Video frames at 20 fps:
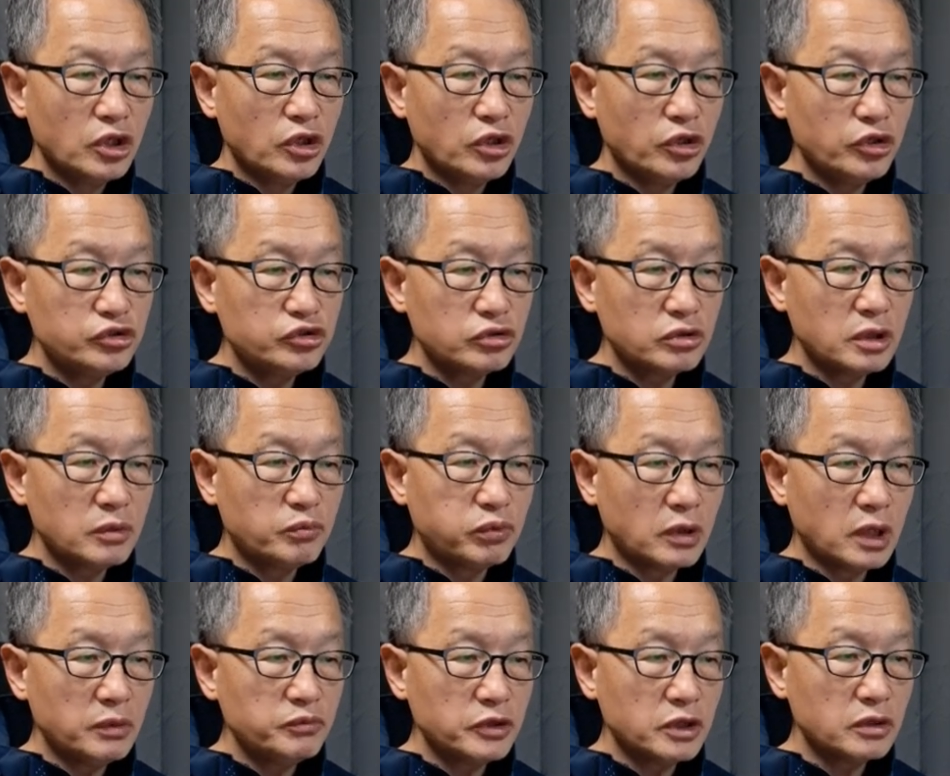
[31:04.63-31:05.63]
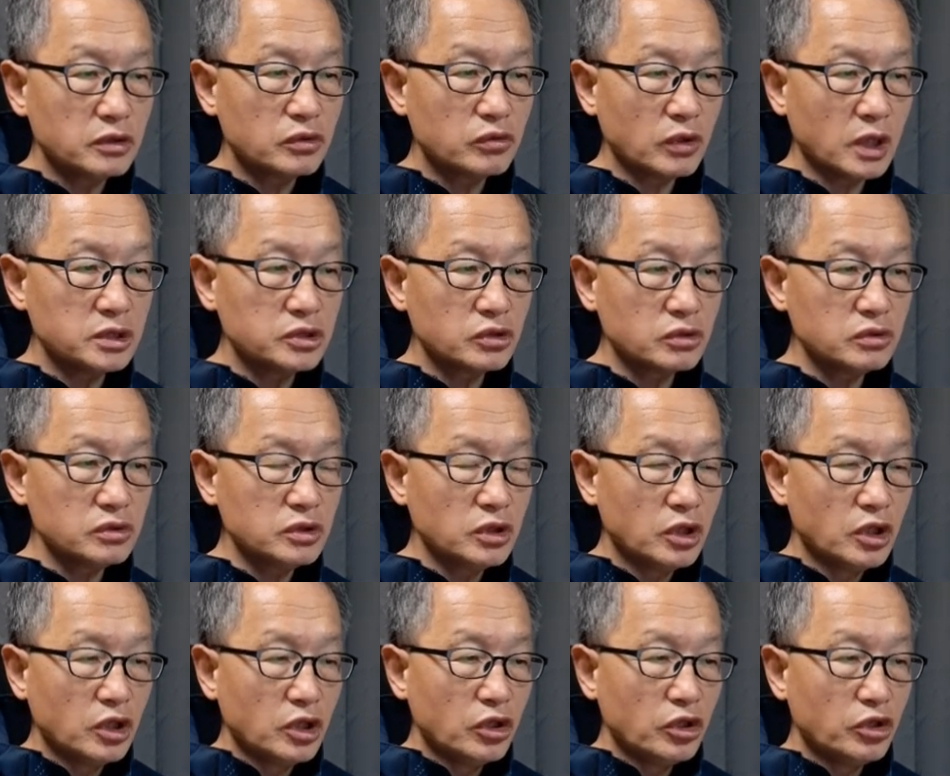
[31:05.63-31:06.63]
회중을 보하며 또 한쪽은
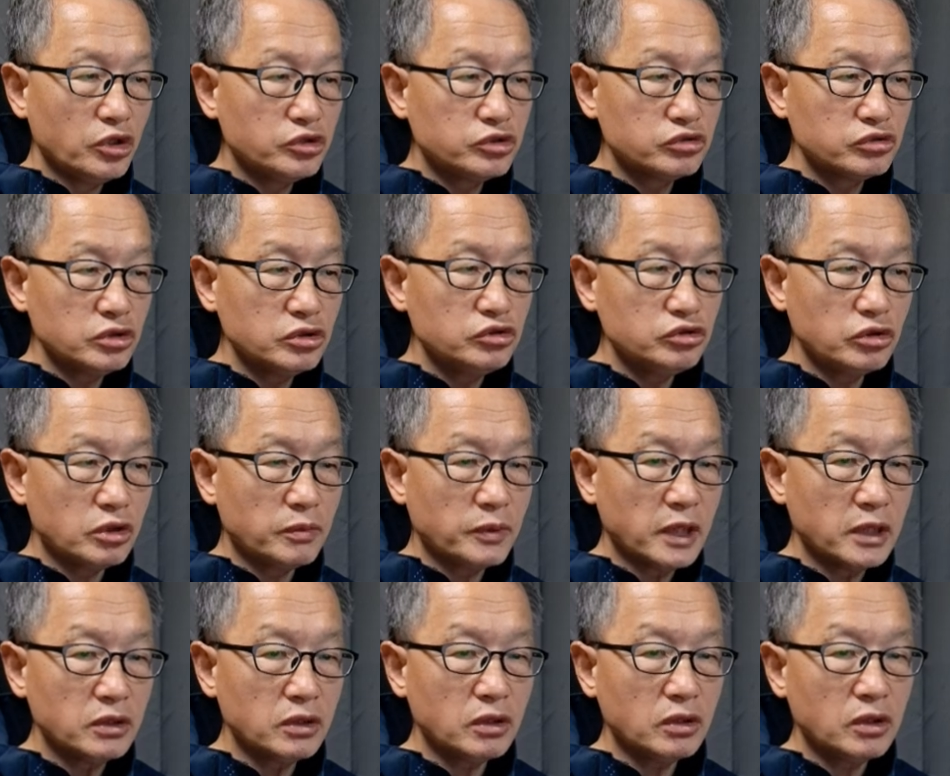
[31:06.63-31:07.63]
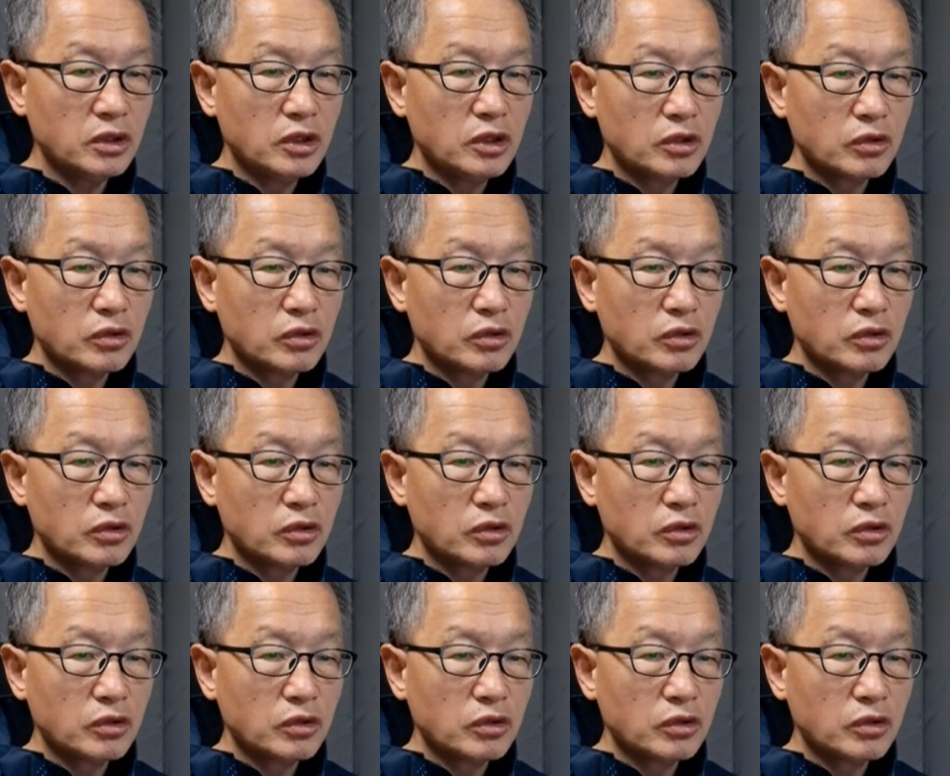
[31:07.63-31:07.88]
회중을 위협하여